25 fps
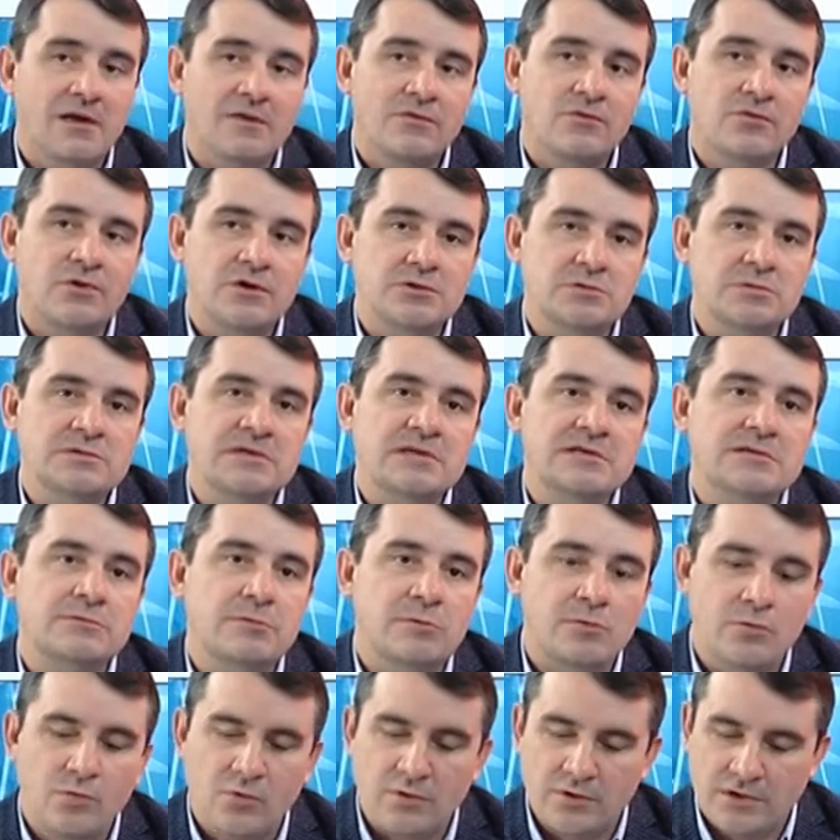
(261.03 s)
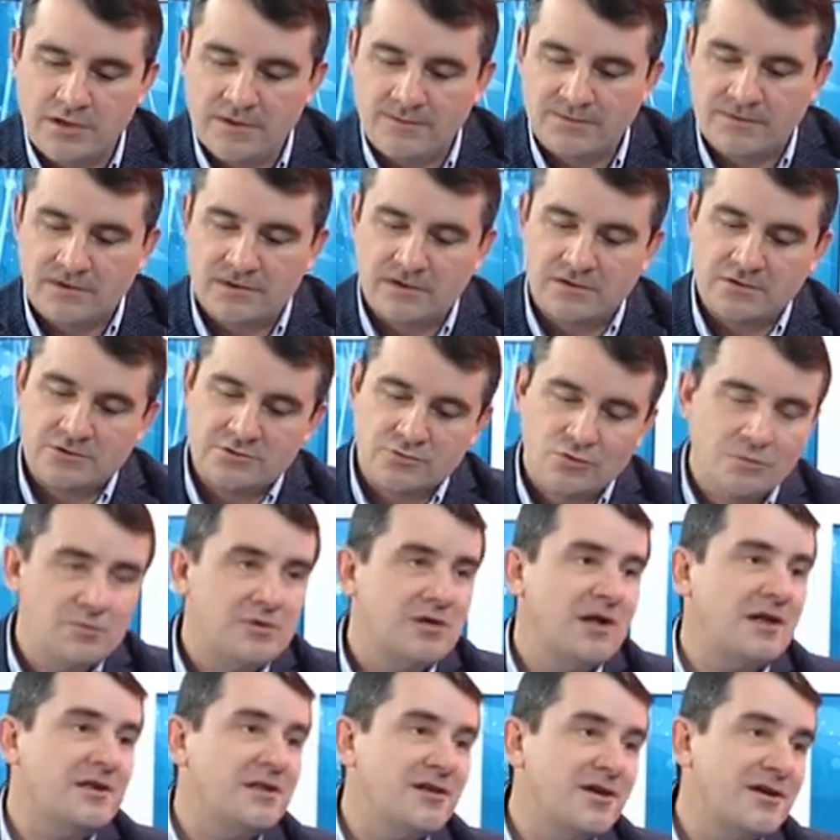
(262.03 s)
Но хочу сказать другое, э, что
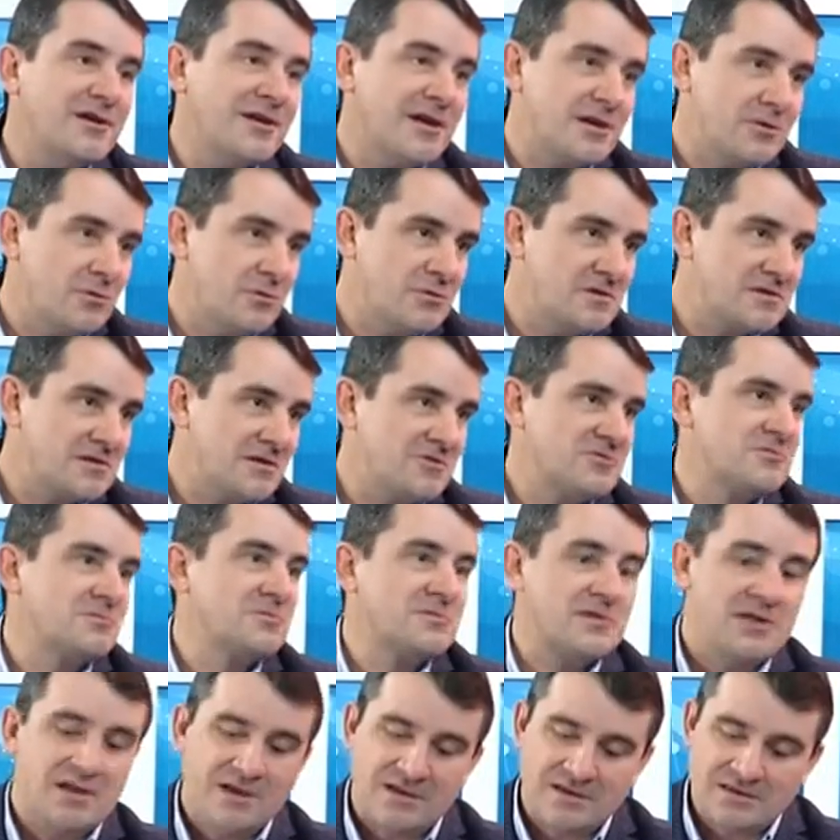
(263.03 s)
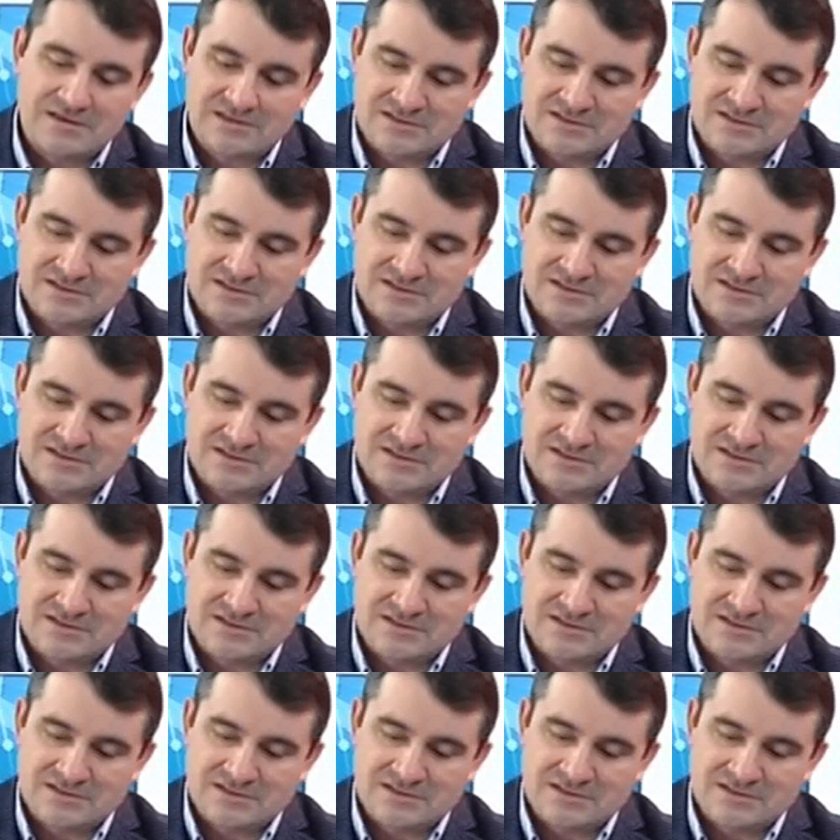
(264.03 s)
меня не радует, скажем так.